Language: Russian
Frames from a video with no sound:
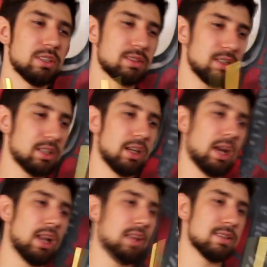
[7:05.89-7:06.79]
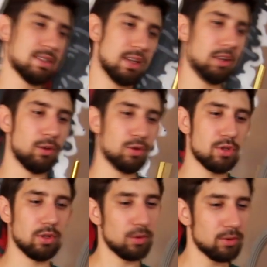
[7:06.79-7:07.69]
действительно, кальян сделан
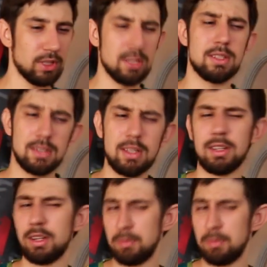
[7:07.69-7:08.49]
очень круто, и действительно,